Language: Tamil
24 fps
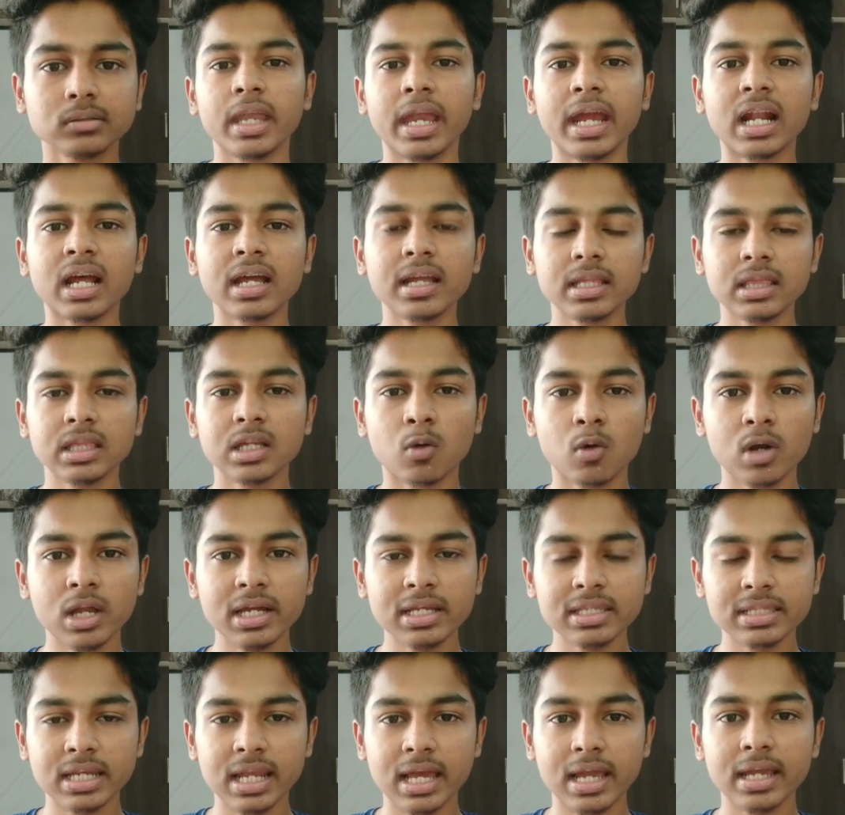ஏன்னா இந்த
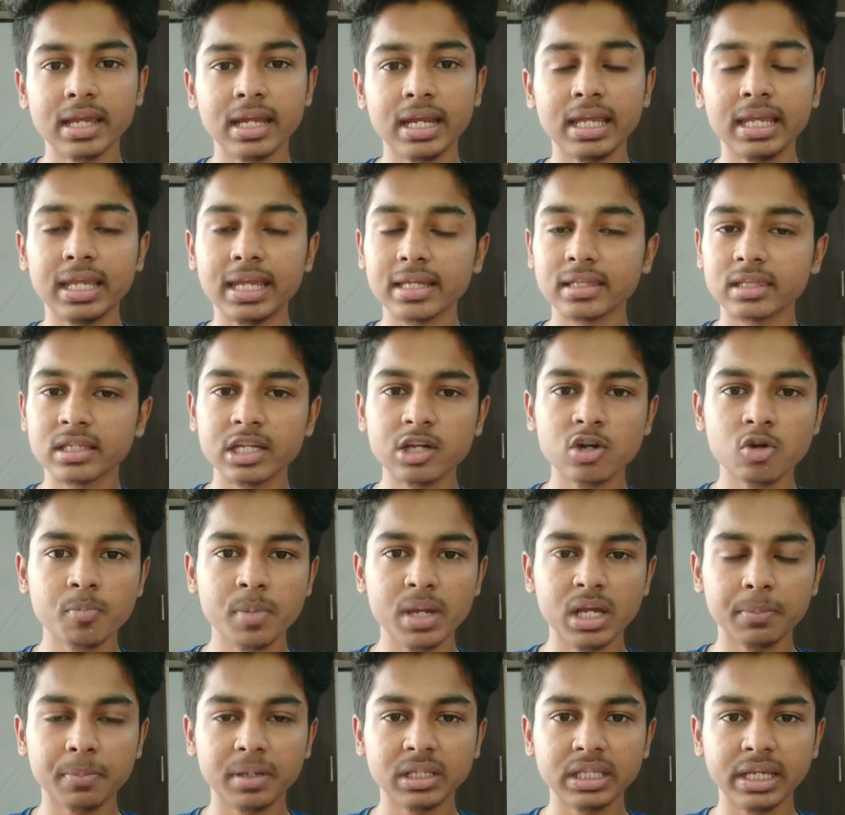உலகத்தில் இன்றைக்கி எத்தனையோ
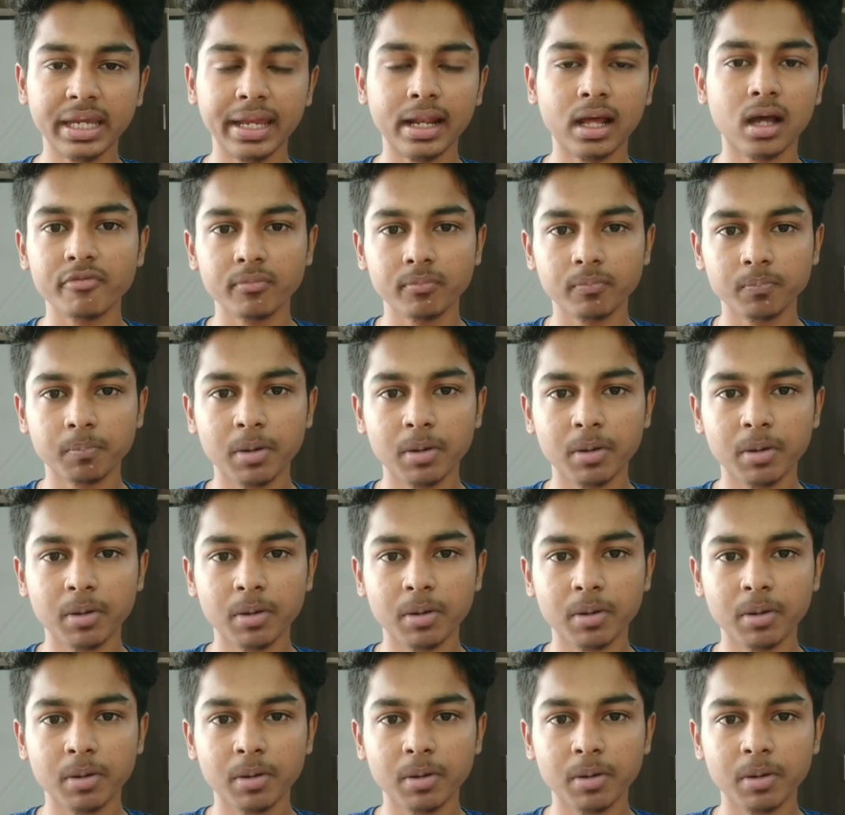பேர் பார்த்தீங்கன்னா